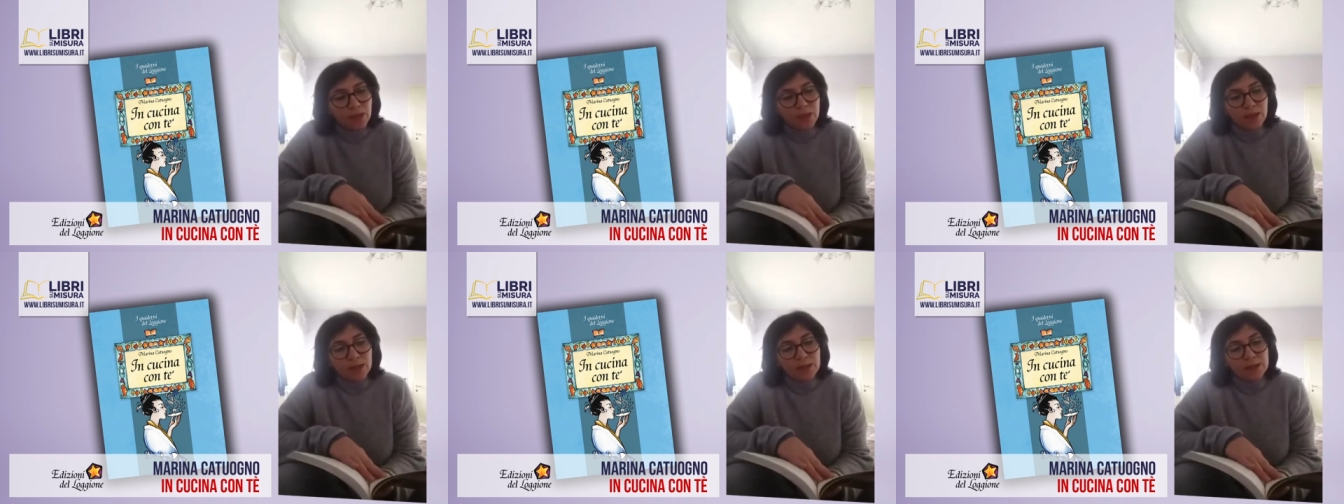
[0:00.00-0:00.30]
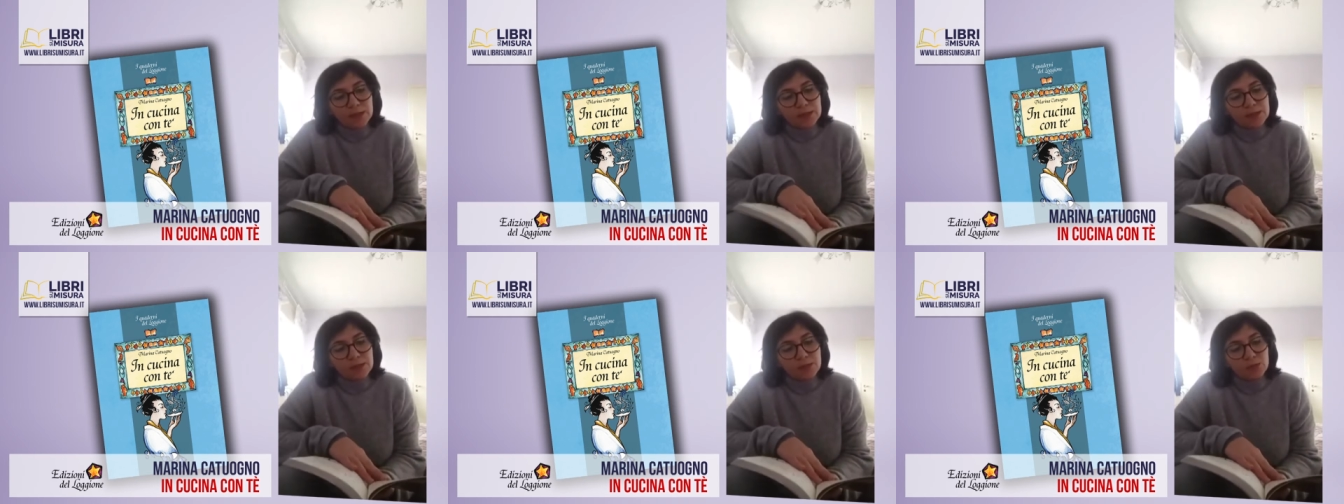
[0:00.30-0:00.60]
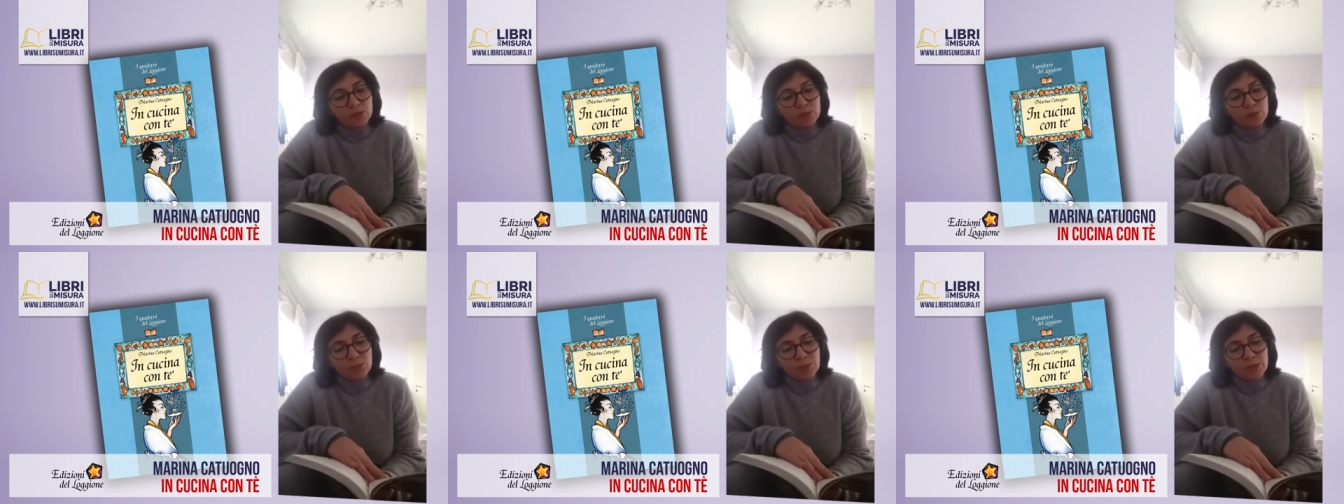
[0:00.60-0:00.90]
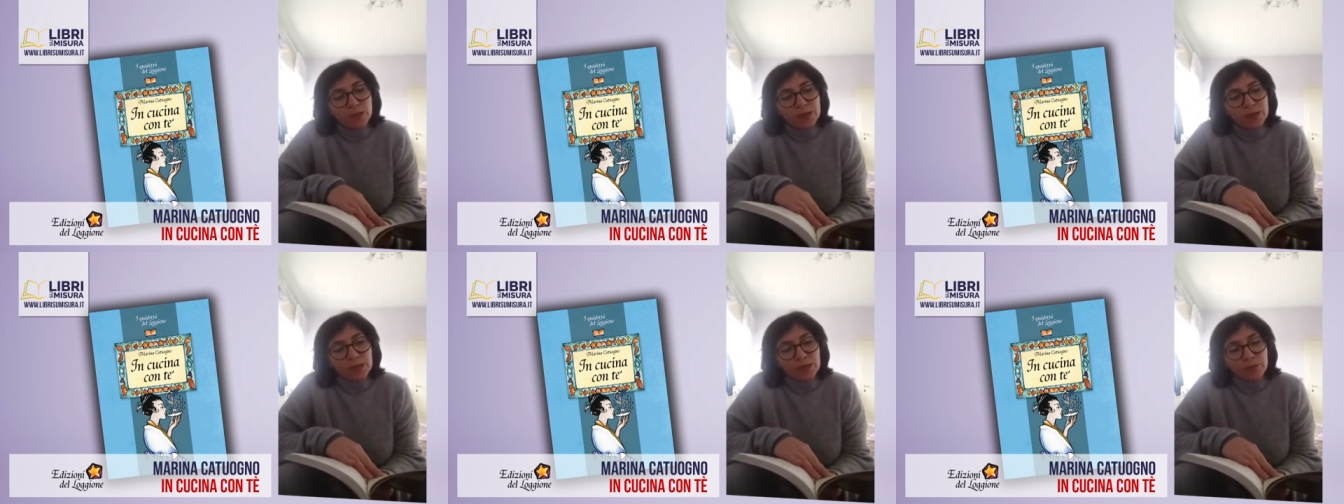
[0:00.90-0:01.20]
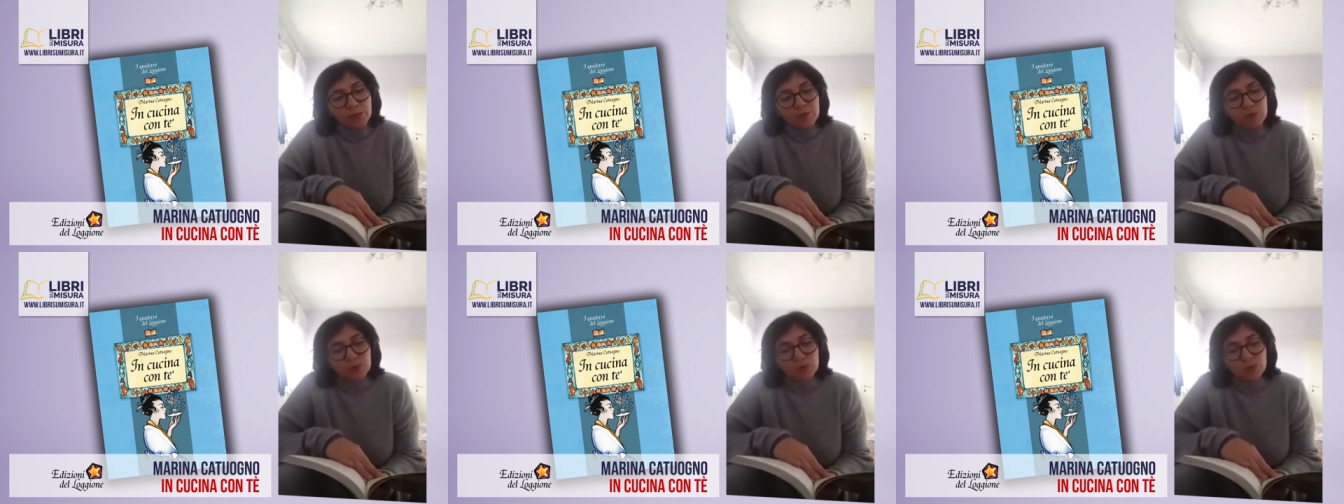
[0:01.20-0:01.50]
Su due piedi mi
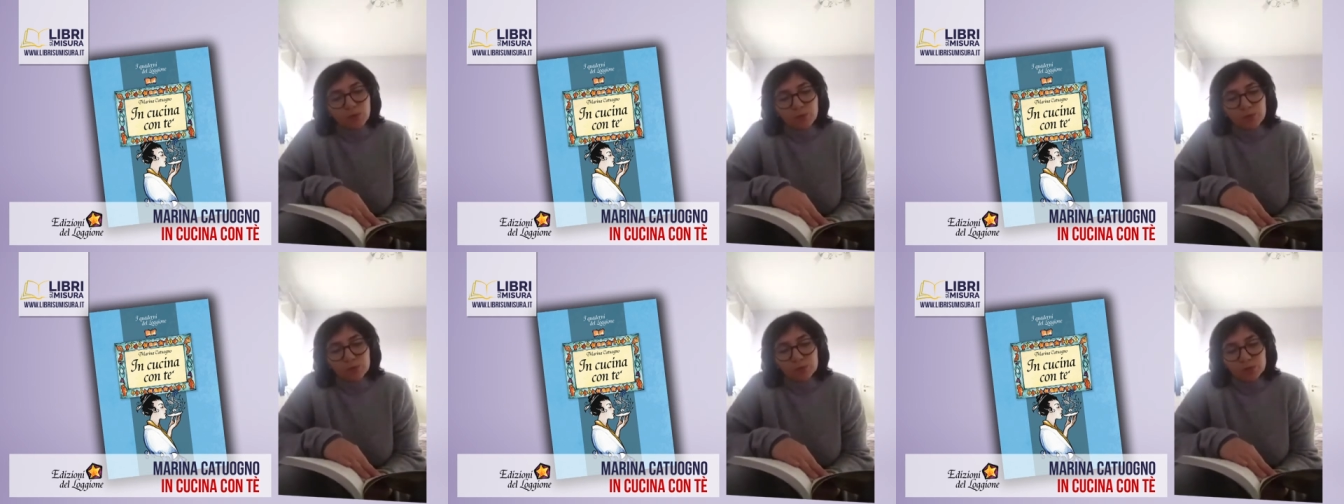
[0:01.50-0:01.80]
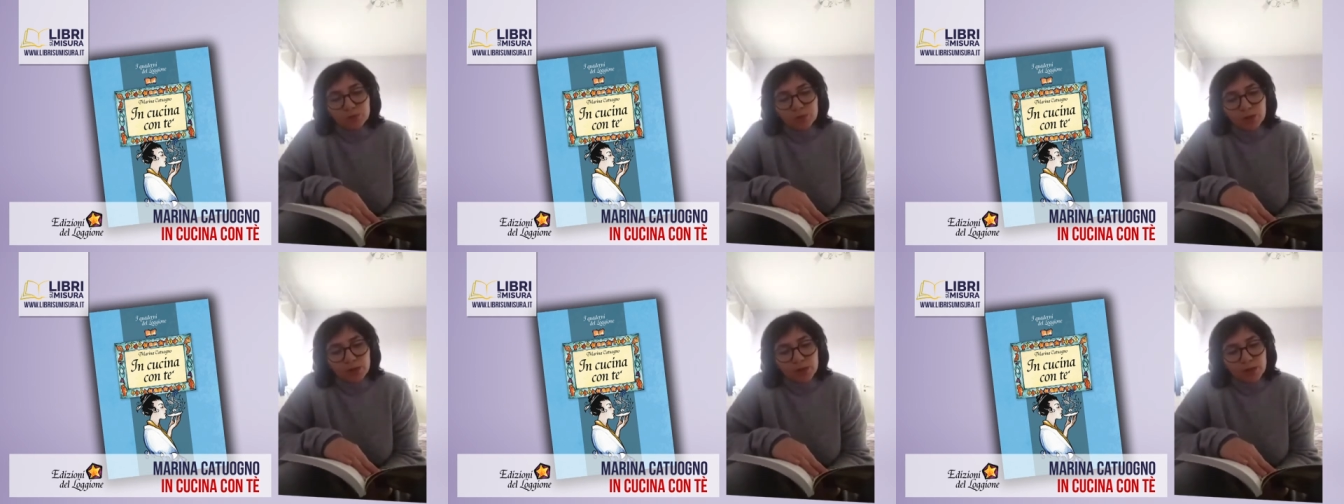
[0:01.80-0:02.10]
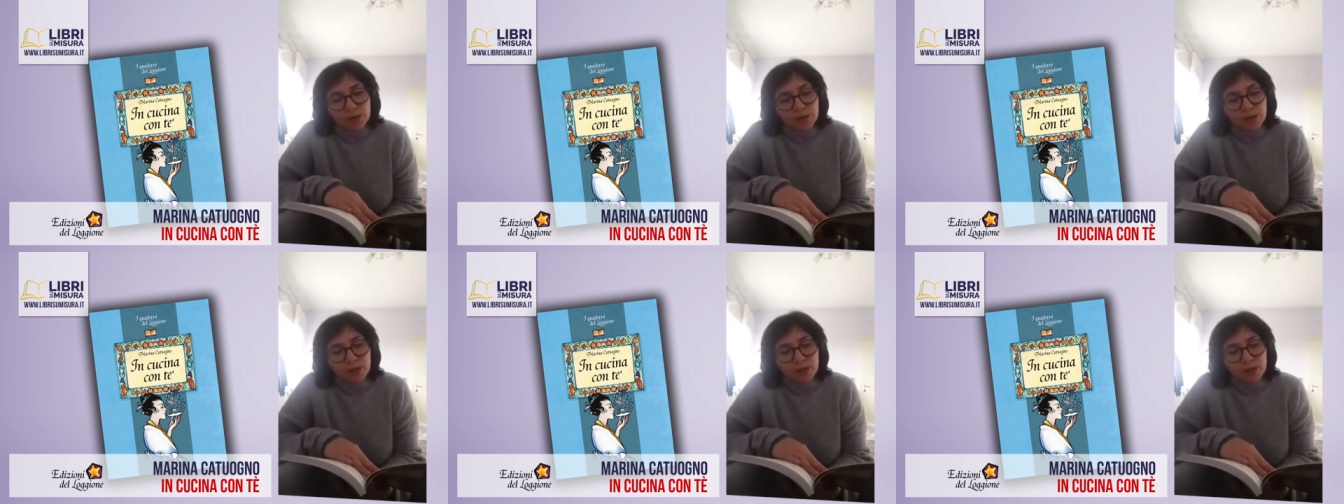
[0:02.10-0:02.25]
fece un po' sorridere,